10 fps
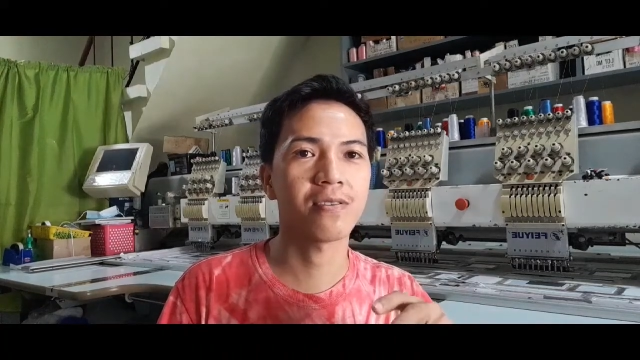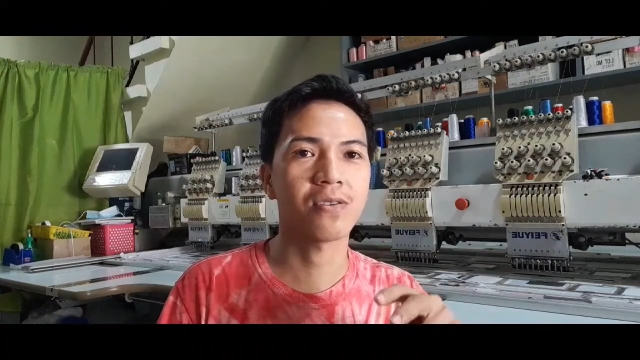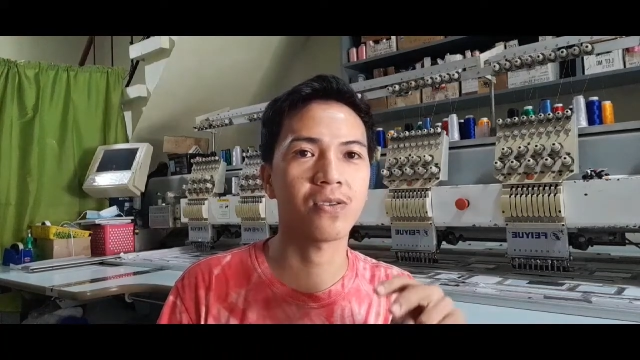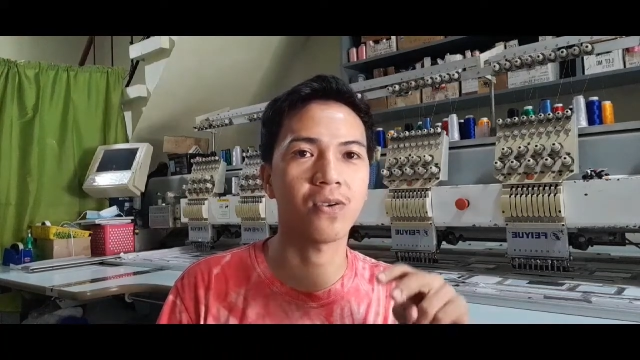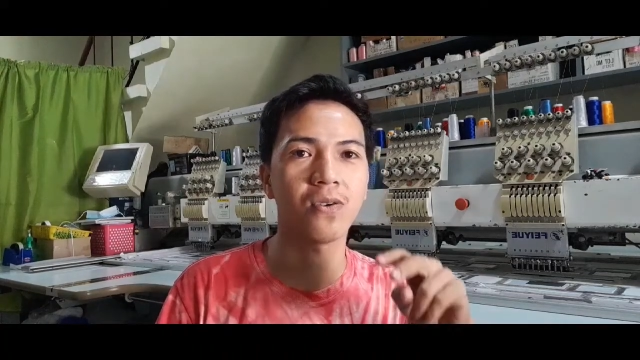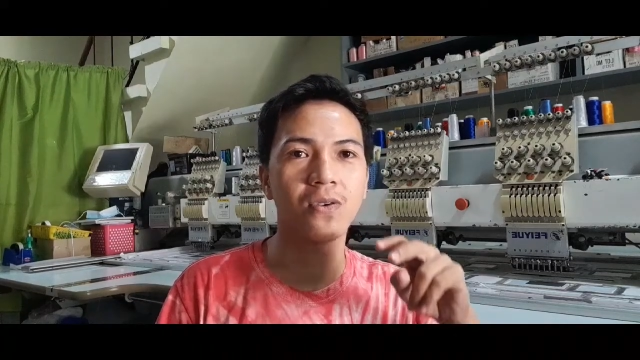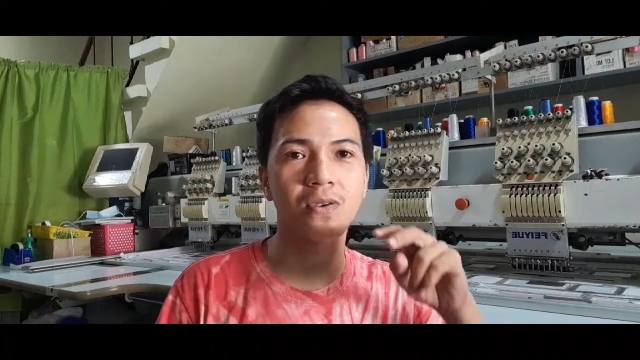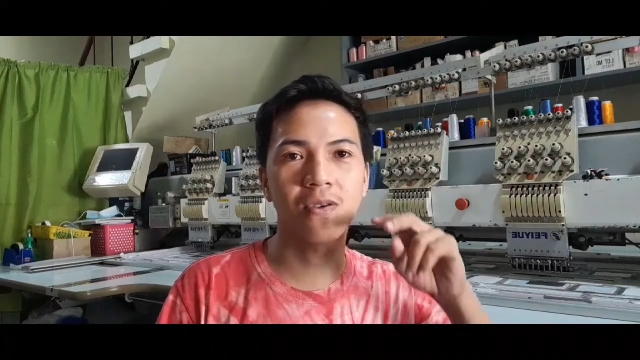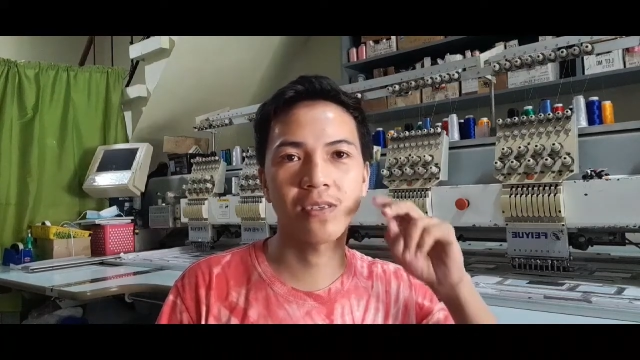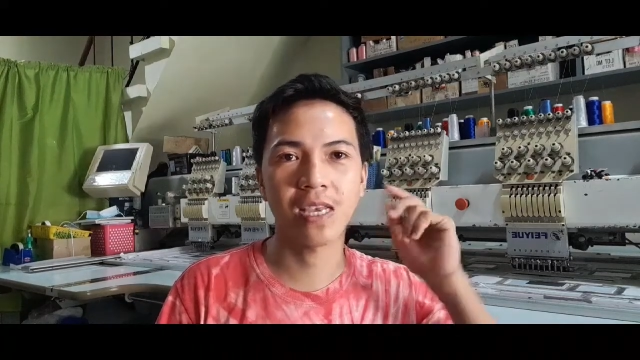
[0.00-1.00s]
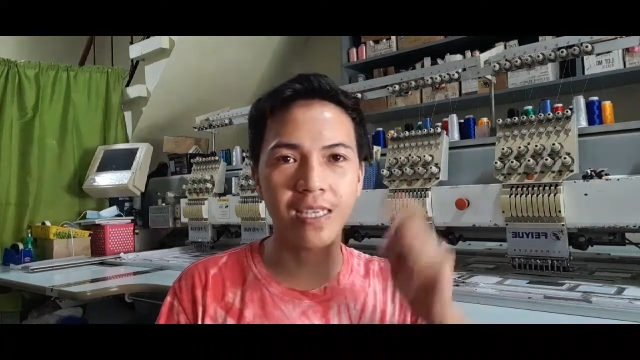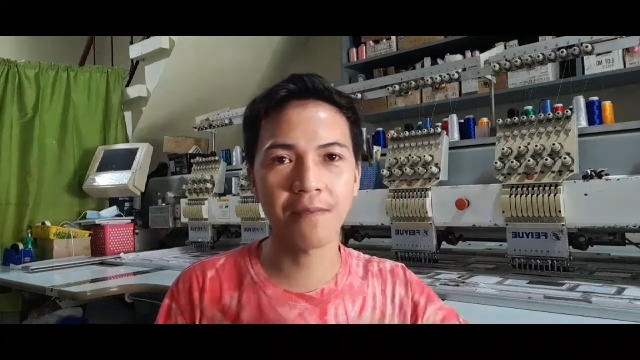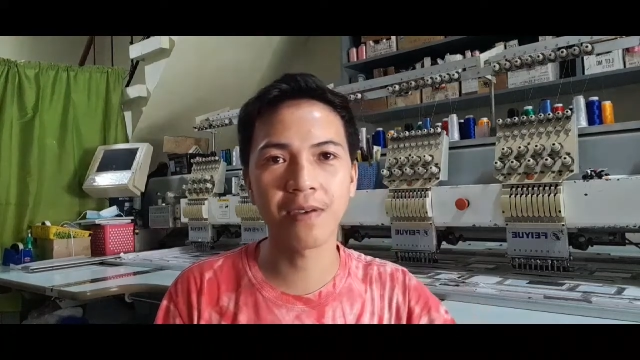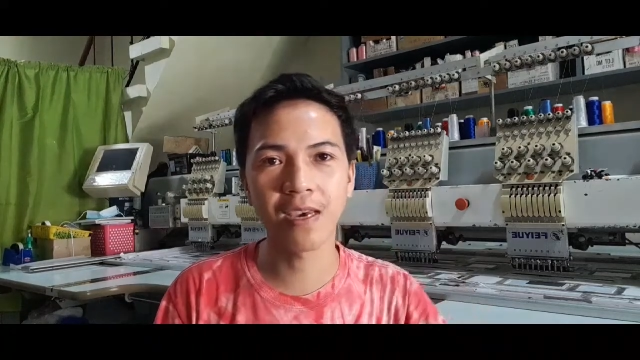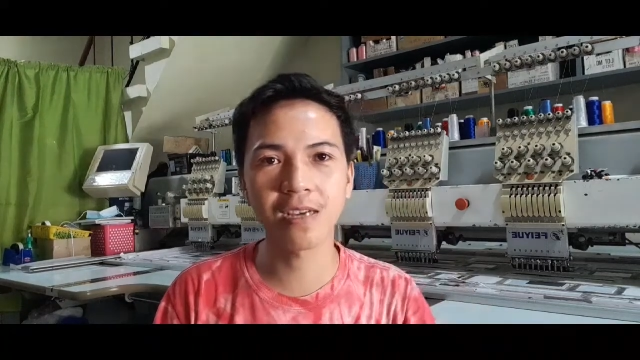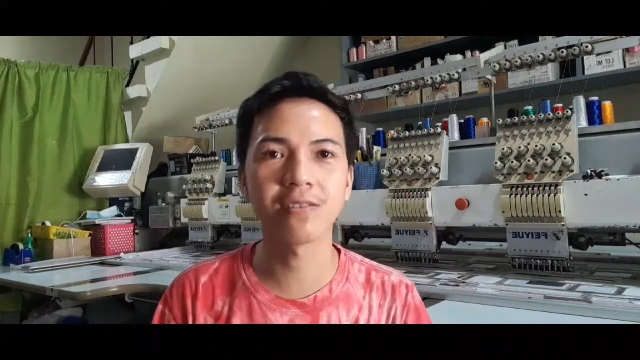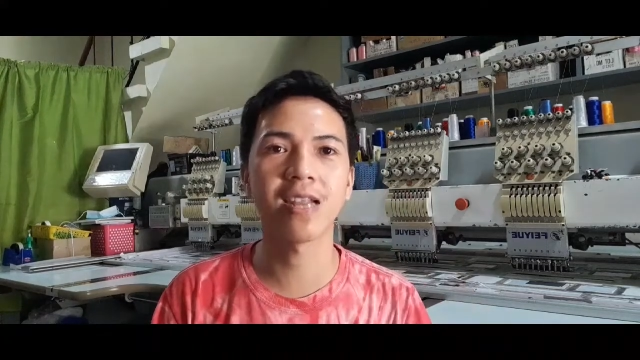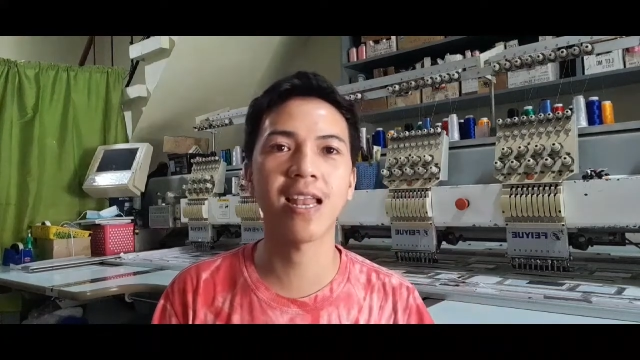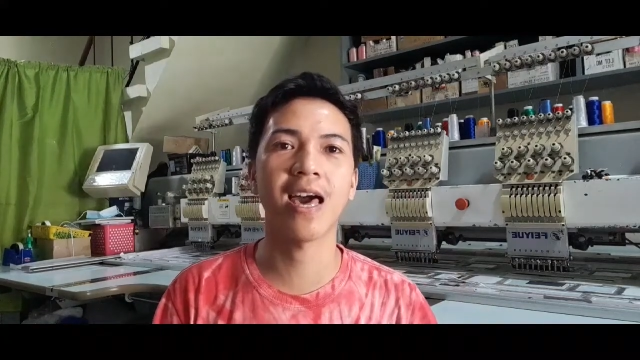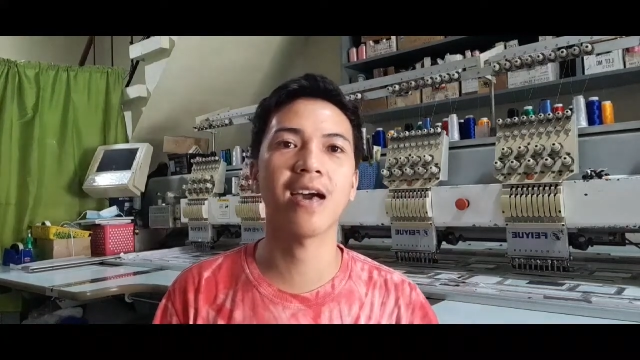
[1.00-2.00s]
So, sasabihin ko
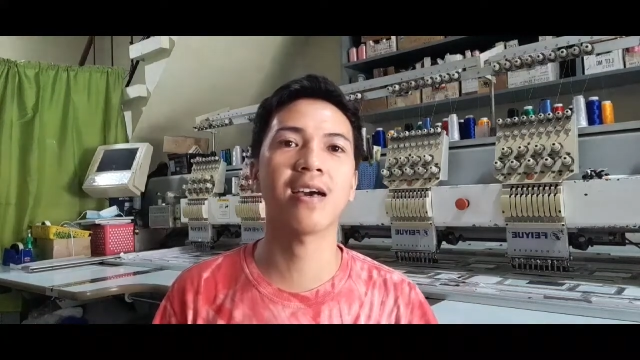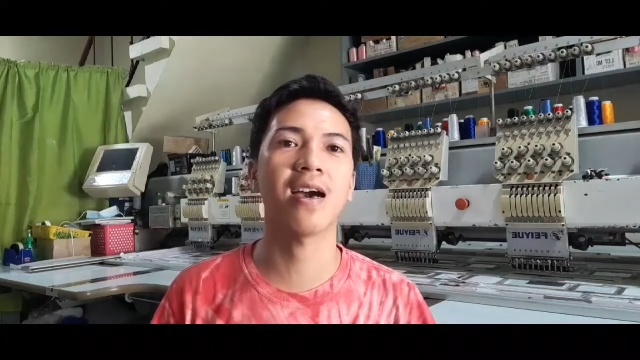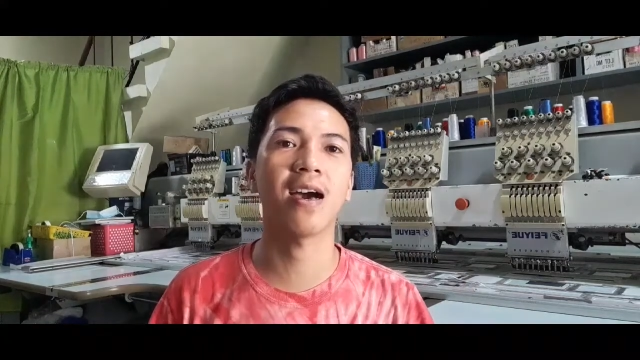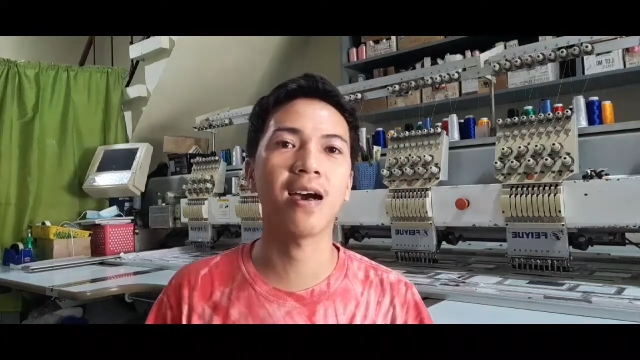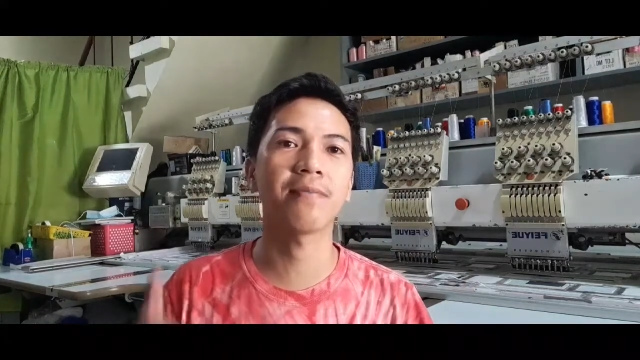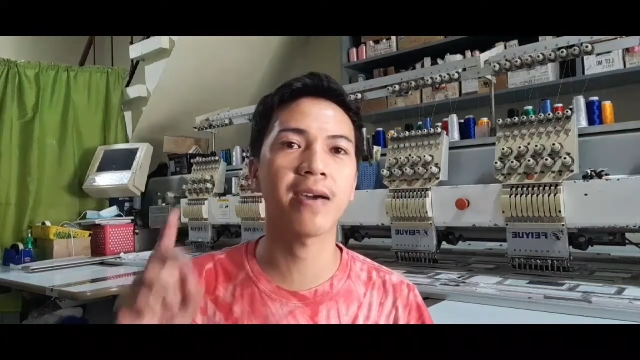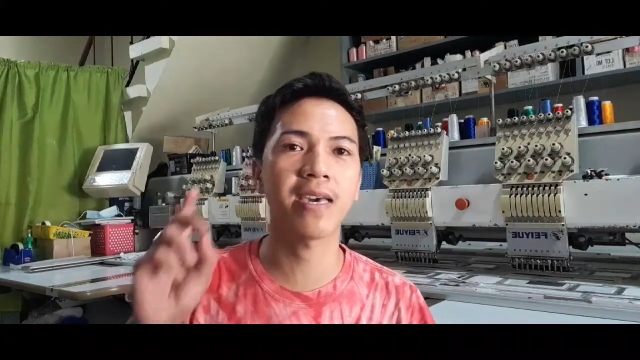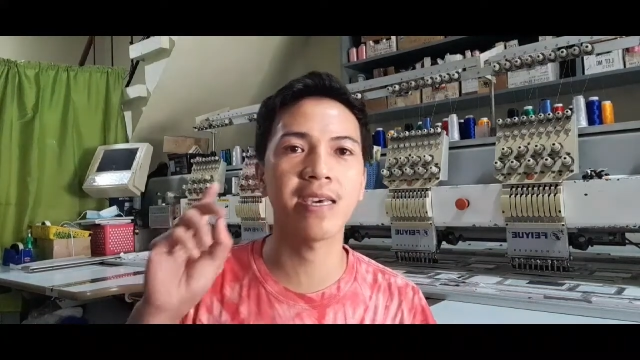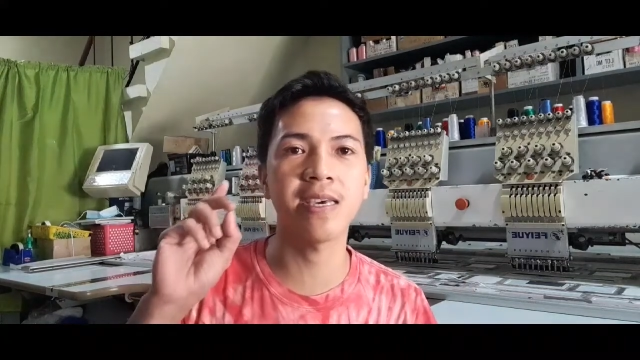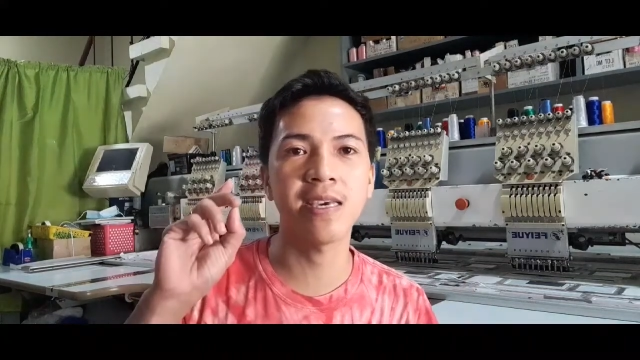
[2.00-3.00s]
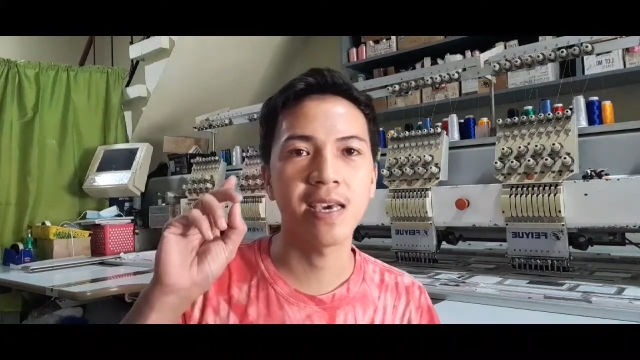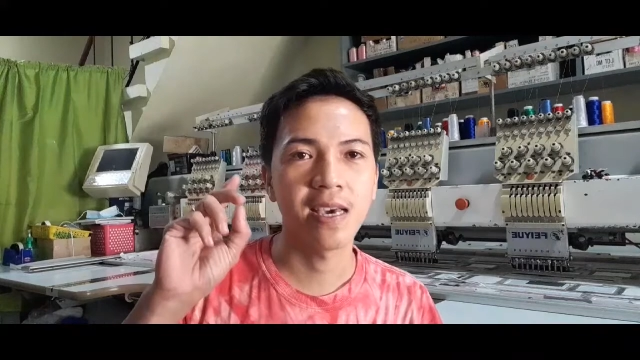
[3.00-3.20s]
na lang, uh, may